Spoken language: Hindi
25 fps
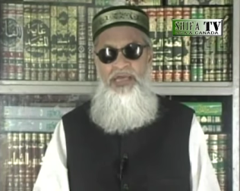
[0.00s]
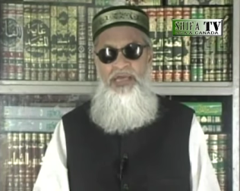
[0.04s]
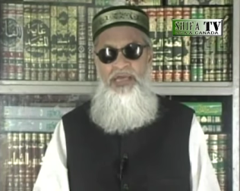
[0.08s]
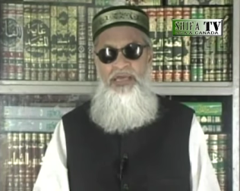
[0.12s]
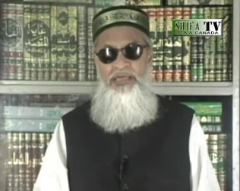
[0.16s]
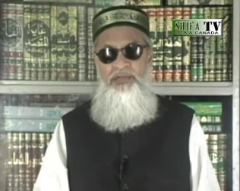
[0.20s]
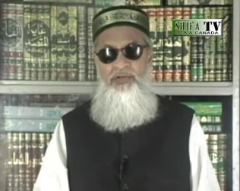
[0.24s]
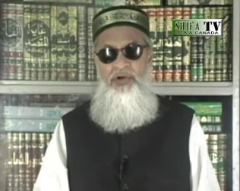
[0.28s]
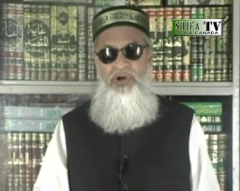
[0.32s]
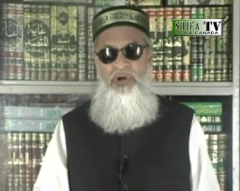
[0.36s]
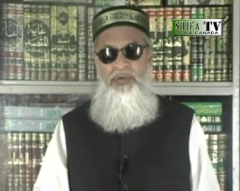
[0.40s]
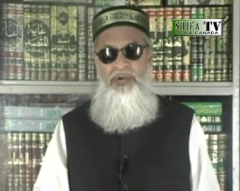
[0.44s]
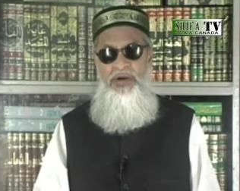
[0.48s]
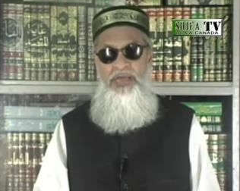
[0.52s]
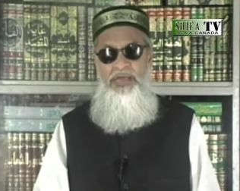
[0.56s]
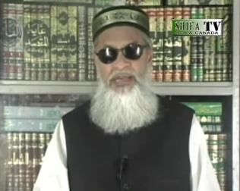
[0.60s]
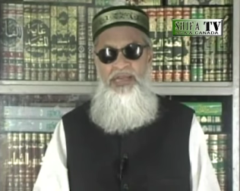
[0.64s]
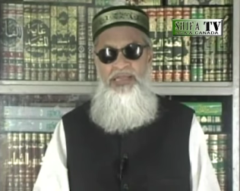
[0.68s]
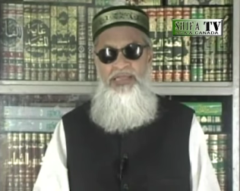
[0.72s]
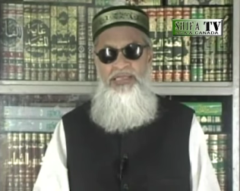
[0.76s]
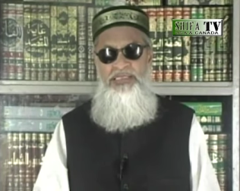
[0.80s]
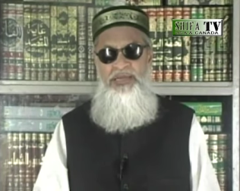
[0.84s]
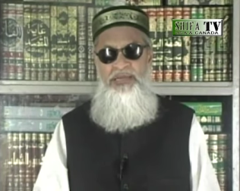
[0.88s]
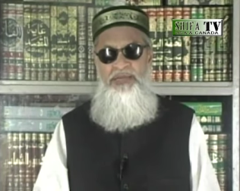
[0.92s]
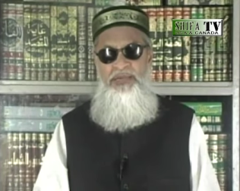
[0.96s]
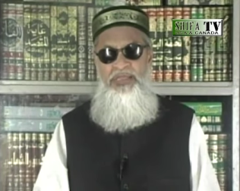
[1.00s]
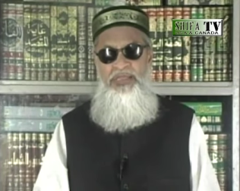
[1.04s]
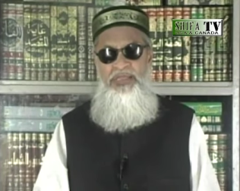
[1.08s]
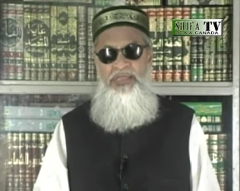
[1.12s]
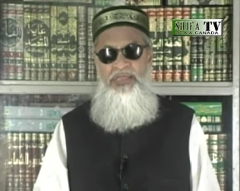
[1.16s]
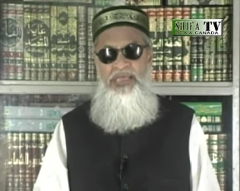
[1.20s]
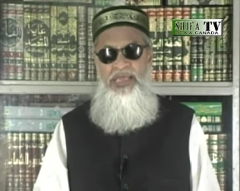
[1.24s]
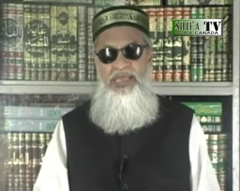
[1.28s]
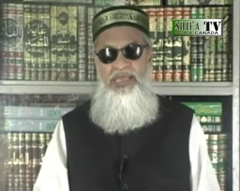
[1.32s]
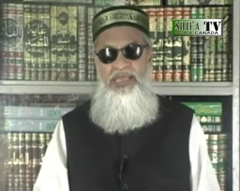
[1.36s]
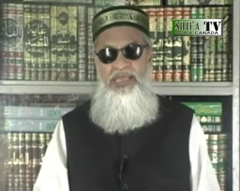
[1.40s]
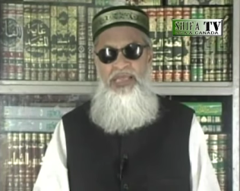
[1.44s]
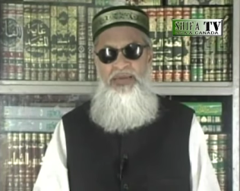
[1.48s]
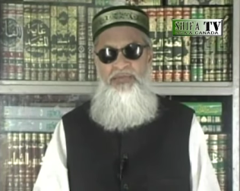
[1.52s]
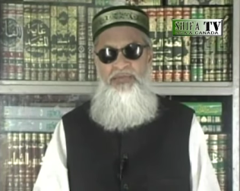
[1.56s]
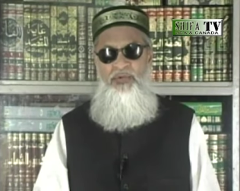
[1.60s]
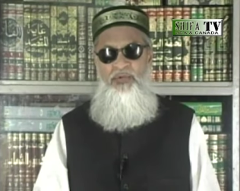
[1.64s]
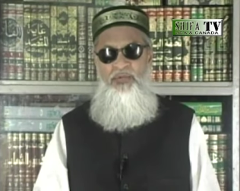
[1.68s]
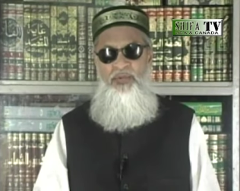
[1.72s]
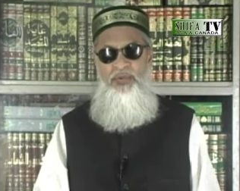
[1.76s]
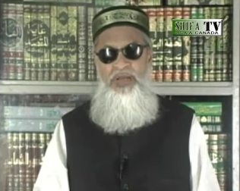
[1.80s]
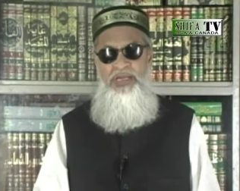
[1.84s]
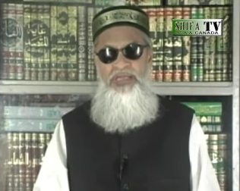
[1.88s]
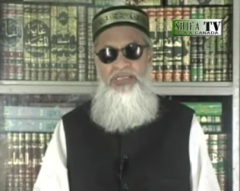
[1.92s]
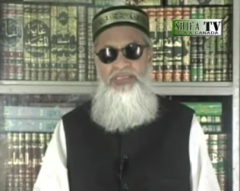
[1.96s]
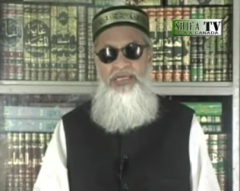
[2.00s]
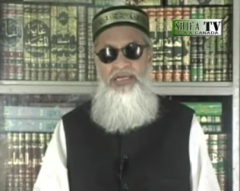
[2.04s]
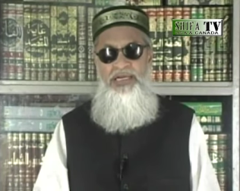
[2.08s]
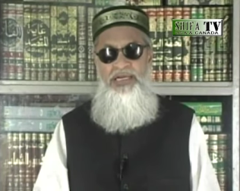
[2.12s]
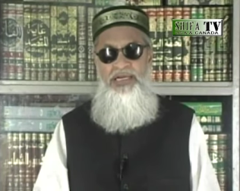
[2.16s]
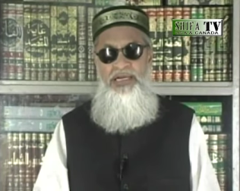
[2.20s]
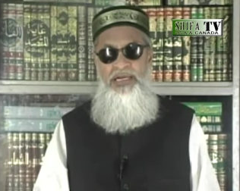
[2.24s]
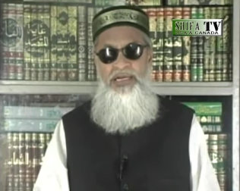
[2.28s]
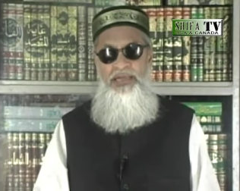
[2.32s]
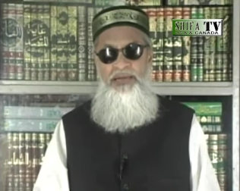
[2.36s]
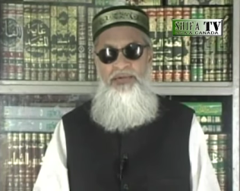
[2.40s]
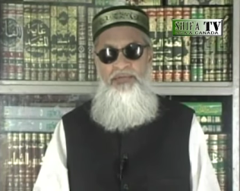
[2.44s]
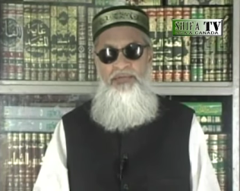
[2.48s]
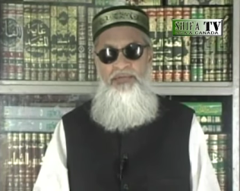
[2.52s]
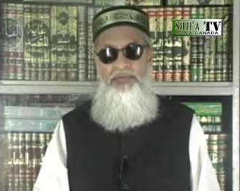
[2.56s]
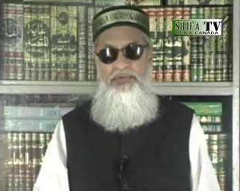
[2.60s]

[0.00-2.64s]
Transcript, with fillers: कहेंगे तो हमारी नजरबंदी है यानी हम ऊपर नहीं चढ़ रहे